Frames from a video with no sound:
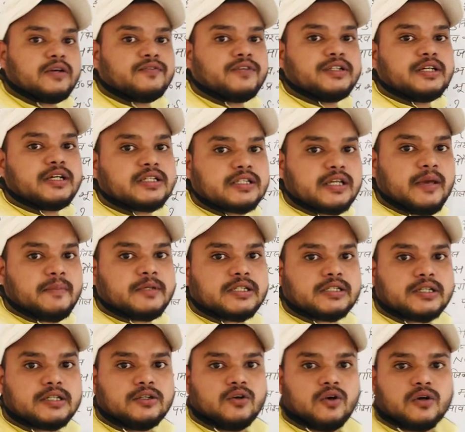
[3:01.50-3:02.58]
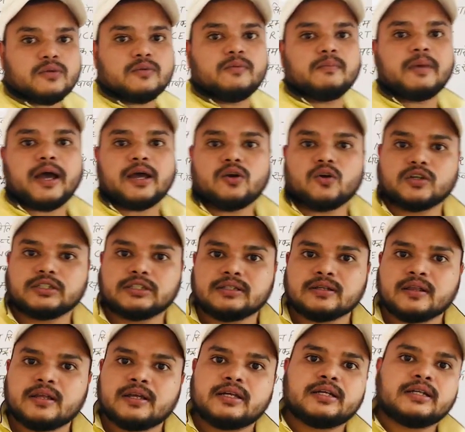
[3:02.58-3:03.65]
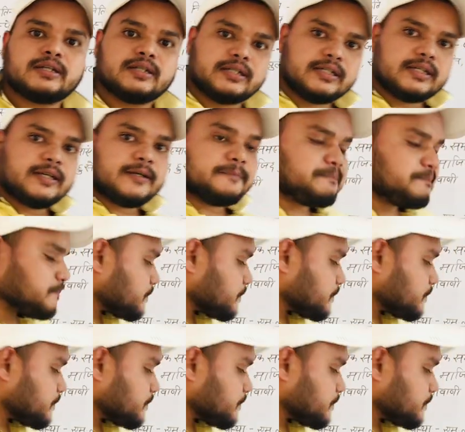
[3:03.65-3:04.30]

हैं फिजिक्स केमिस्ट्री और बायोलॉजी ठीक है